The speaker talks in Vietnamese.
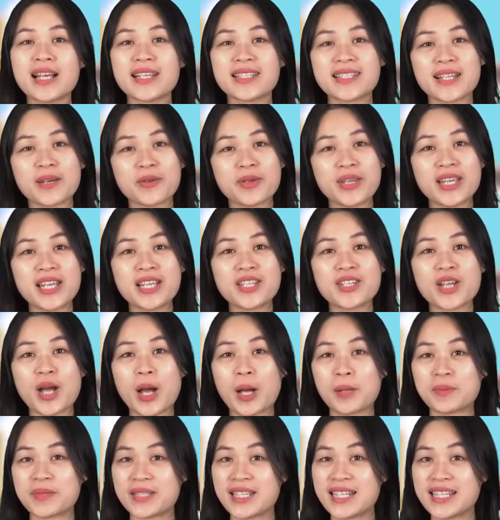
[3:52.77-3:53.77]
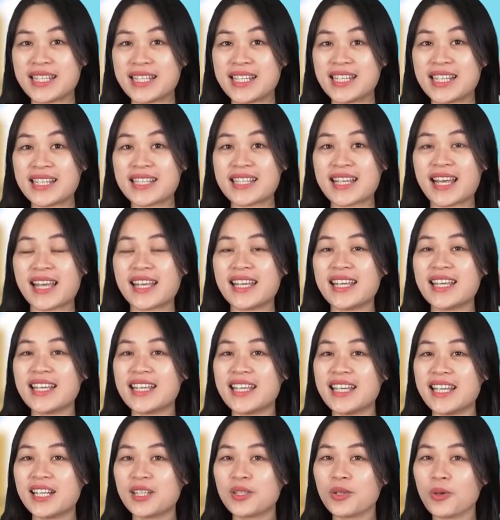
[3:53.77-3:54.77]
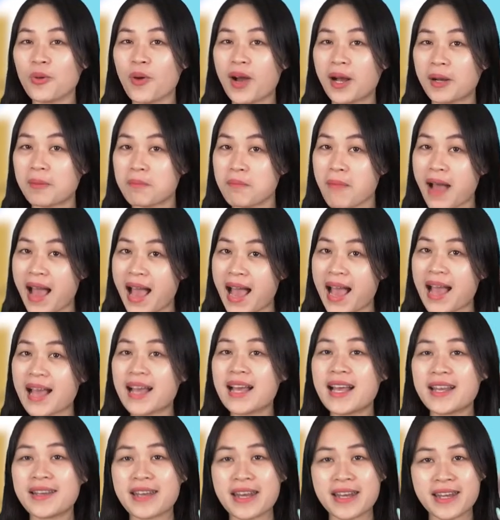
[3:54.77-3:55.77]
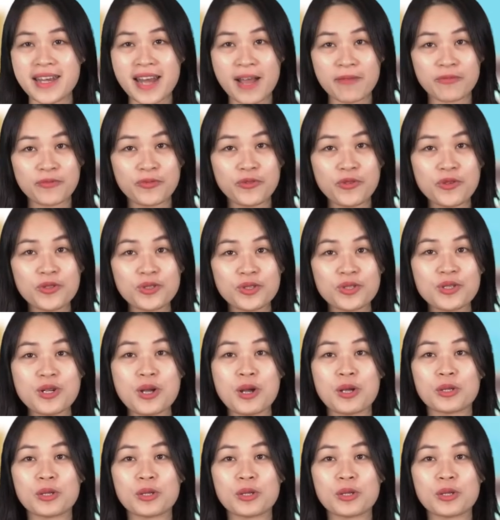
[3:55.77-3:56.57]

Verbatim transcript: Sau khi cho học sinh chia sẻ ý kiến khoảng 3 đến 5 phút,